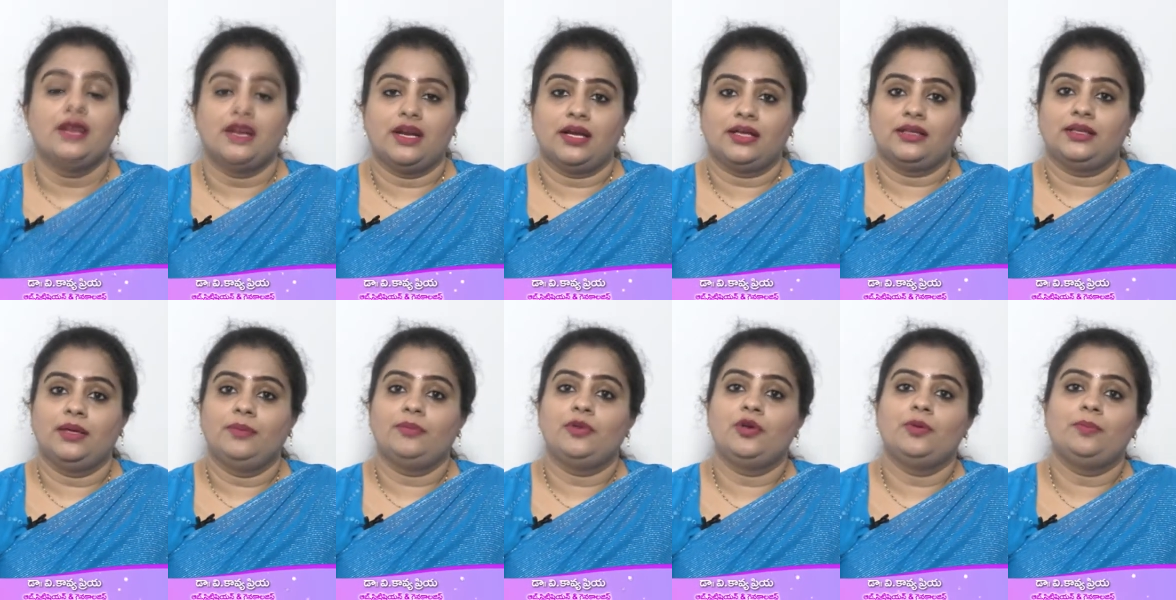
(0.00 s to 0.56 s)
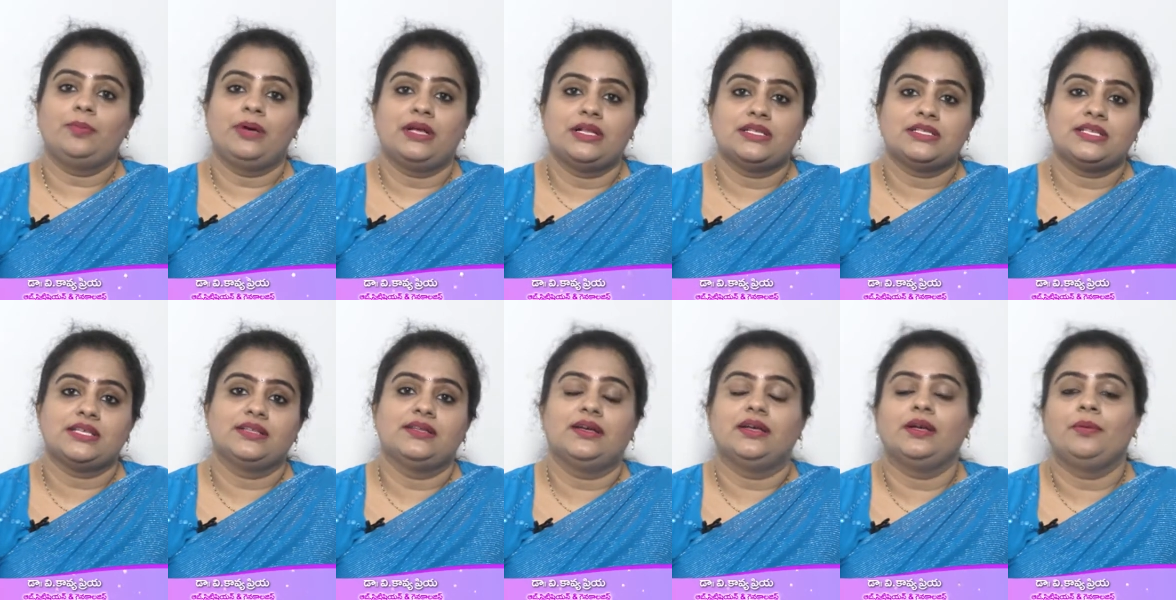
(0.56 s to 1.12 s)
రక్తంలో
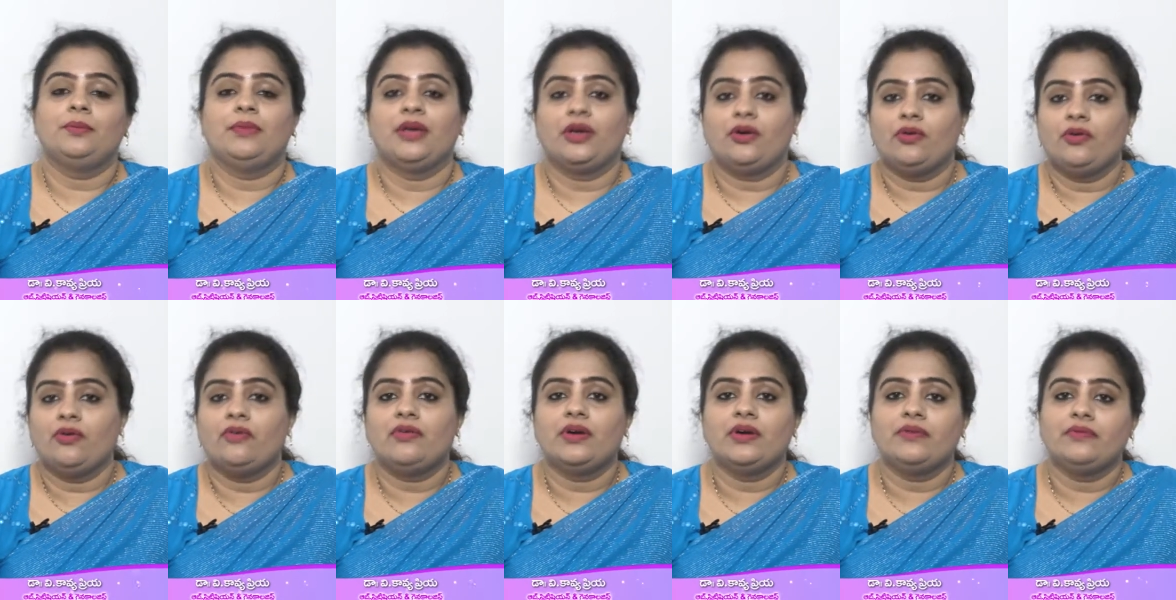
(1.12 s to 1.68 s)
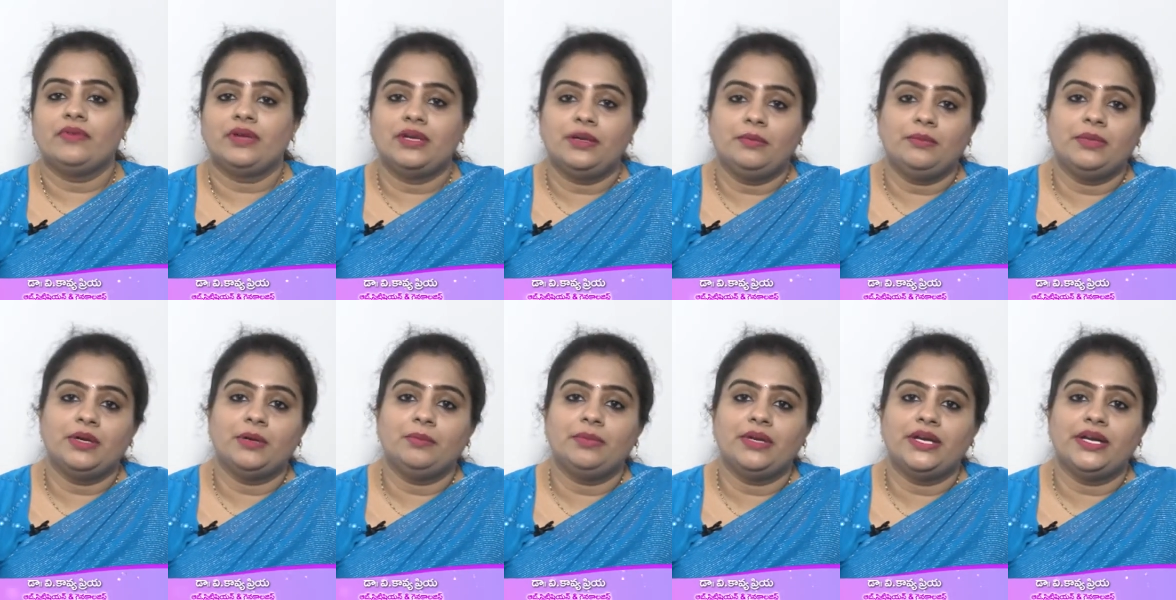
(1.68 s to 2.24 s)
పల్సదనం ఎక్కువ అవ్వడం వల్ల
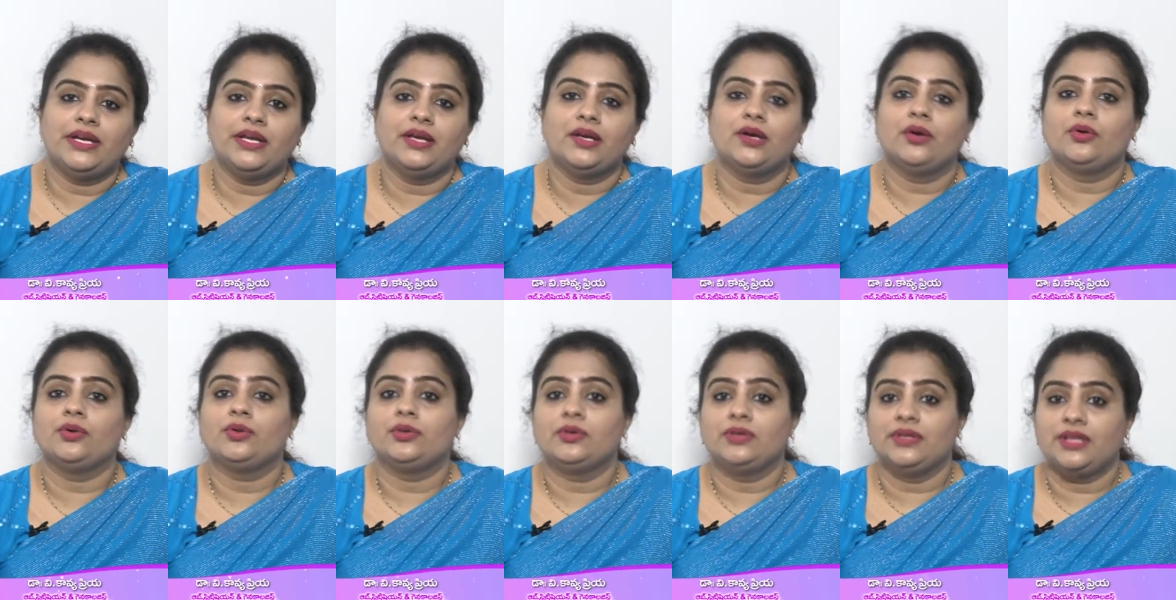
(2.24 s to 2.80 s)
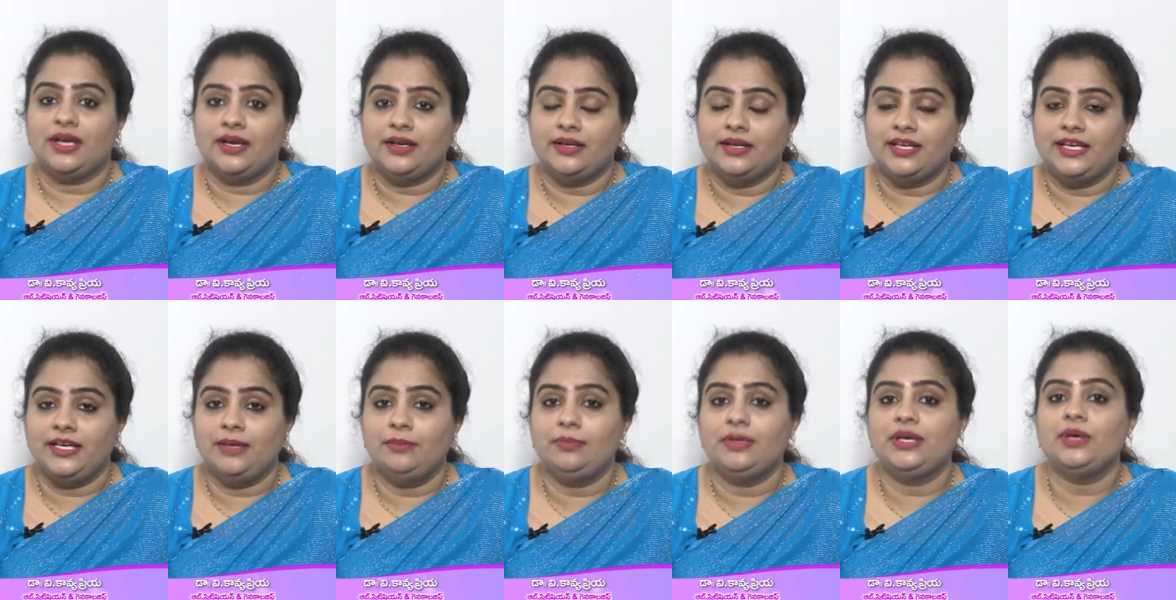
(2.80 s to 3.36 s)
మీకు బ్లీడింగ్ అవుతుందా
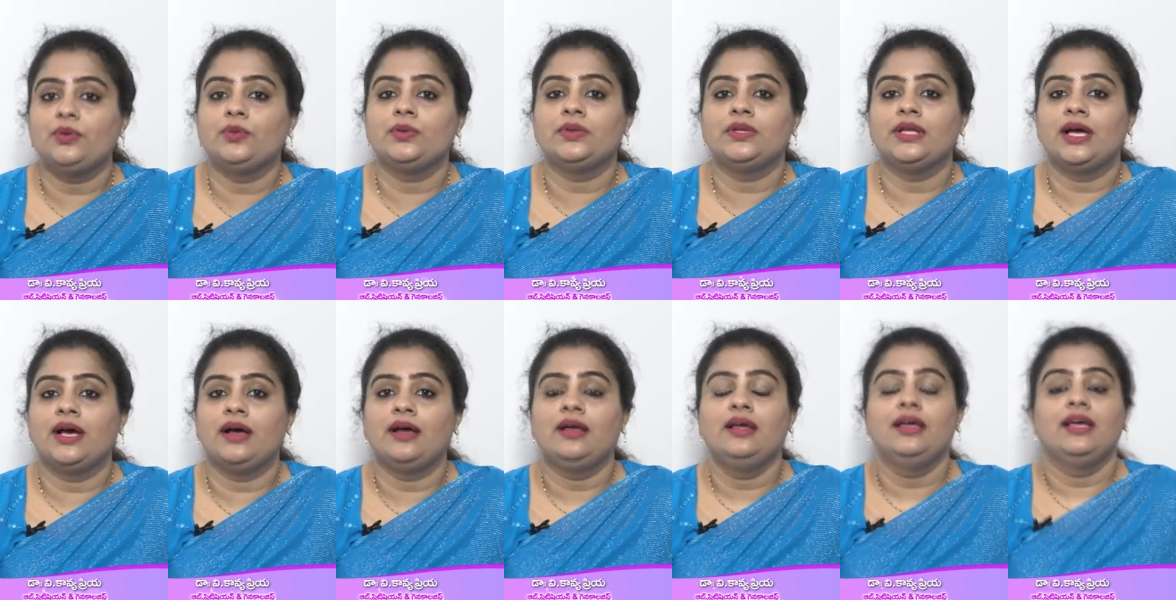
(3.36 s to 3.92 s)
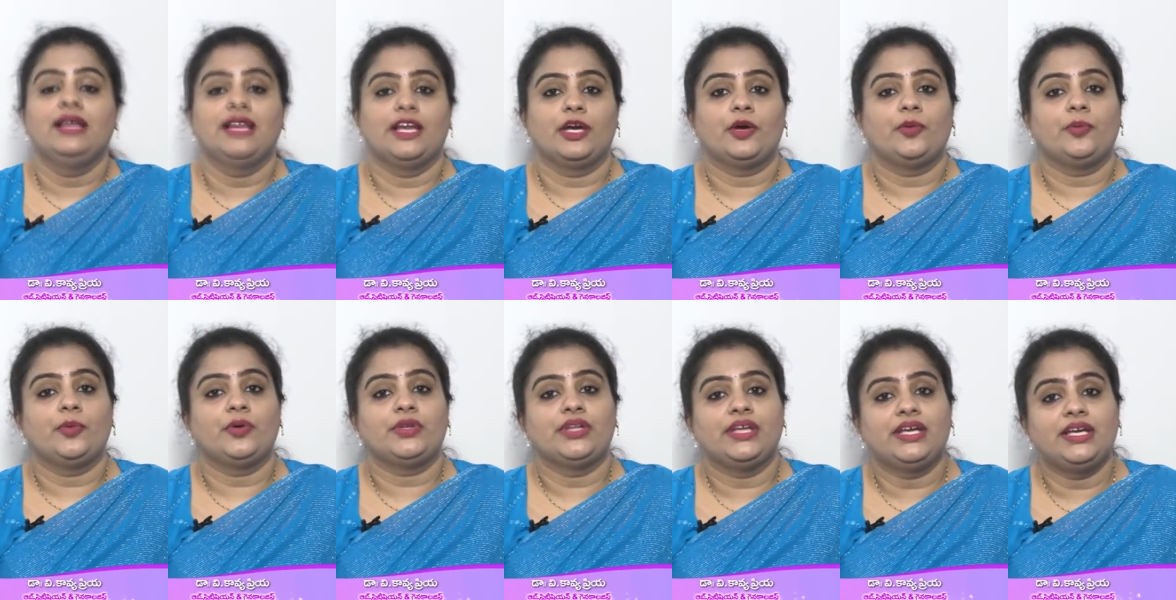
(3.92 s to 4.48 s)
టీబీ ఉందా
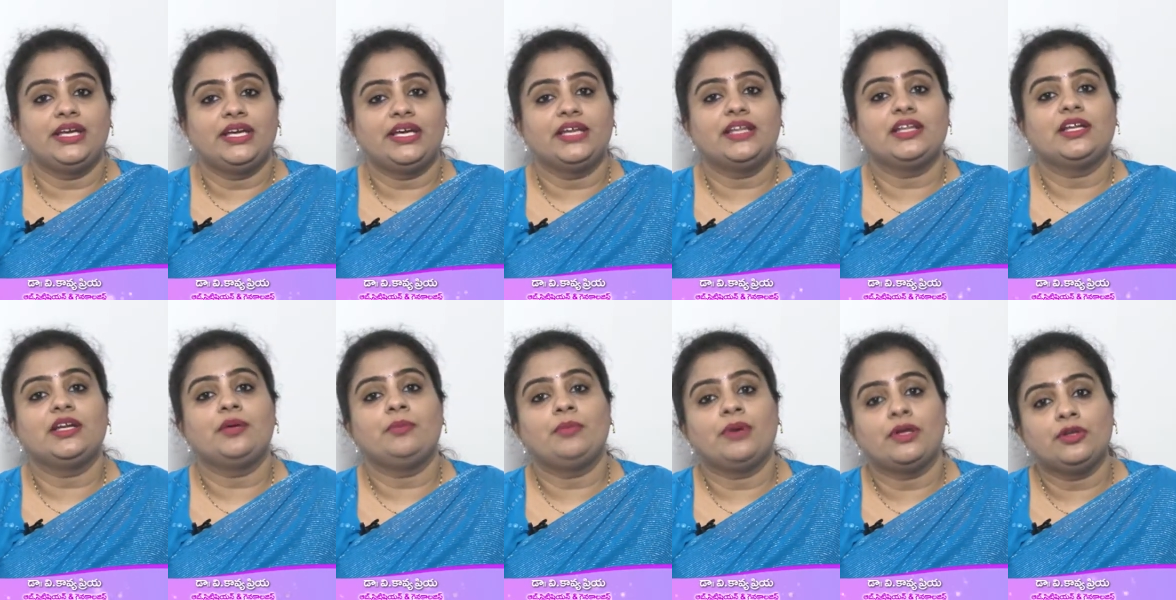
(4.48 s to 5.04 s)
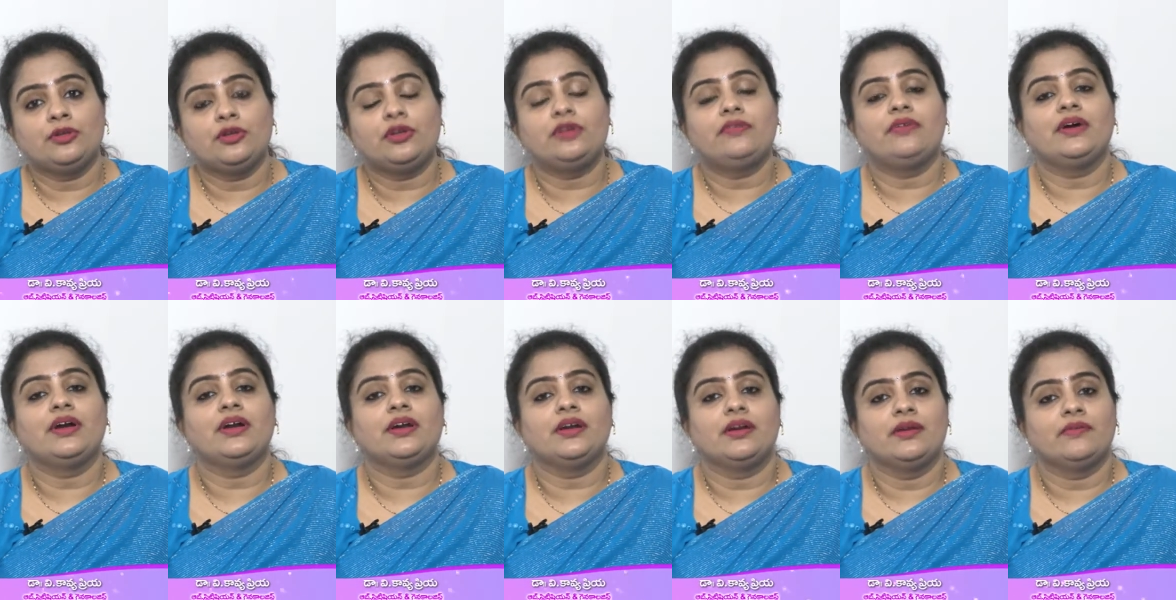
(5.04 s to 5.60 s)
లేకపోతే ఇంకేదైనా మందులు
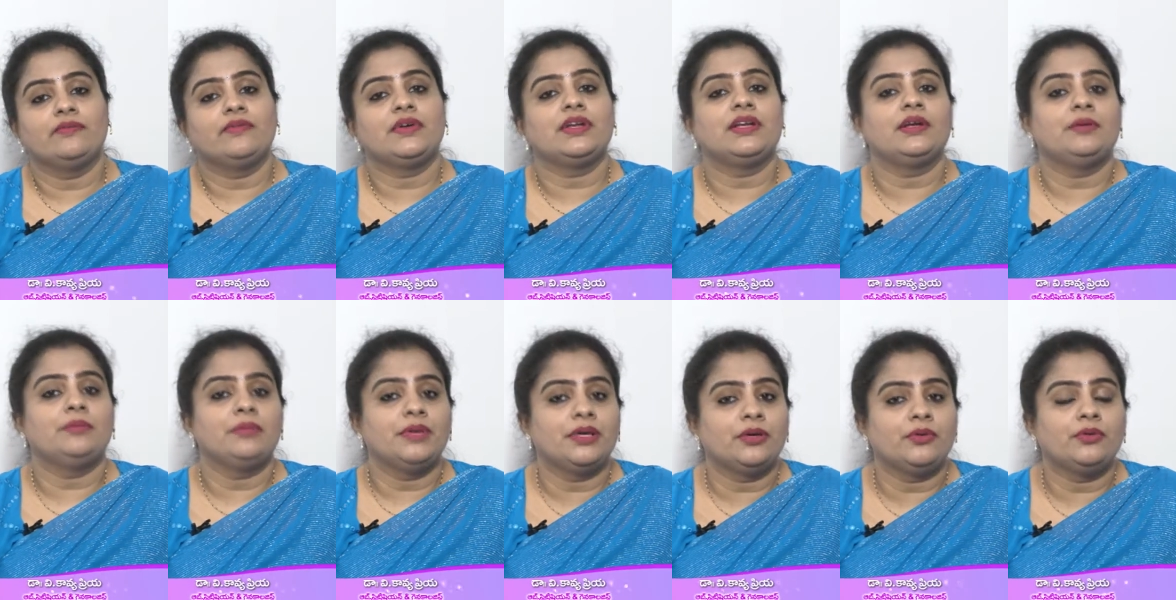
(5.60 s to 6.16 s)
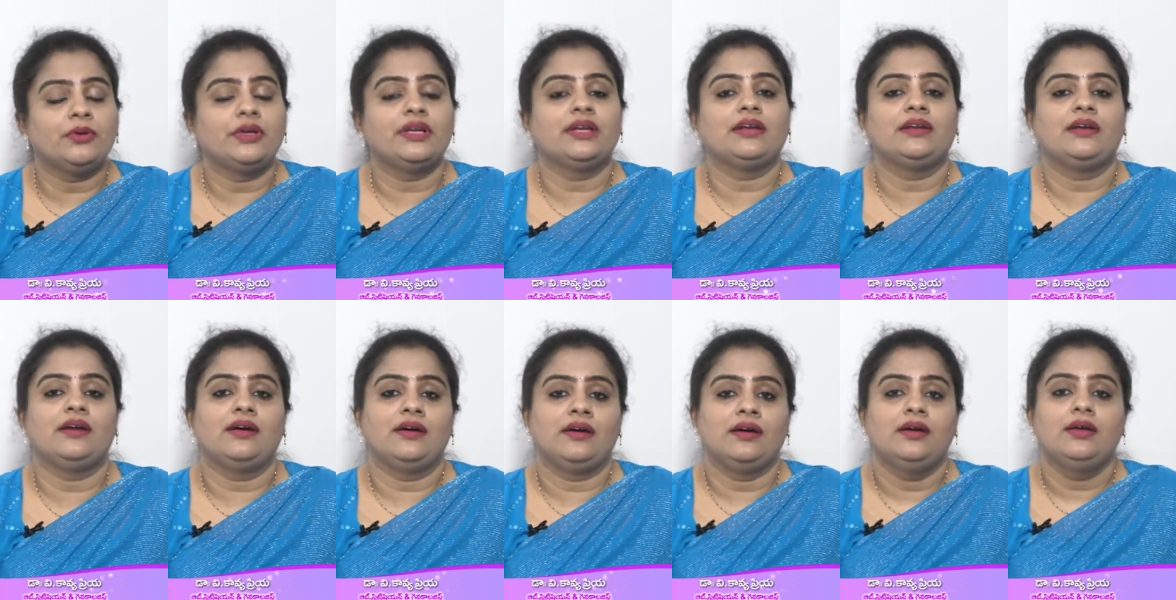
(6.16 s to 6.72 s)
వాడడం వల్ల మీకు
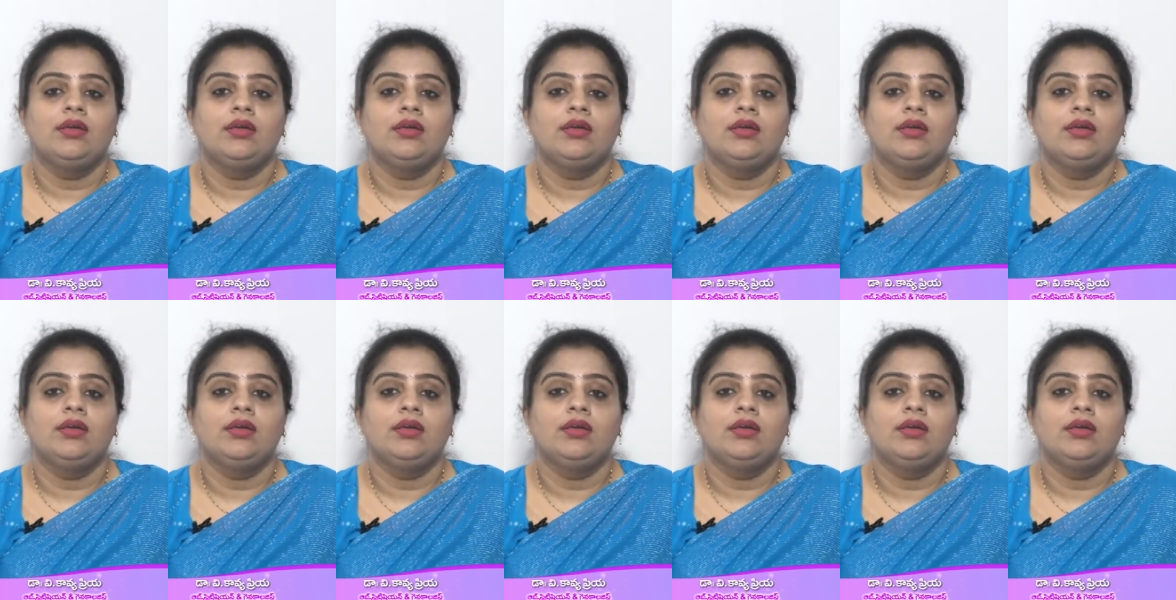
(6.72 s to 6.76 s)
ఇట్లా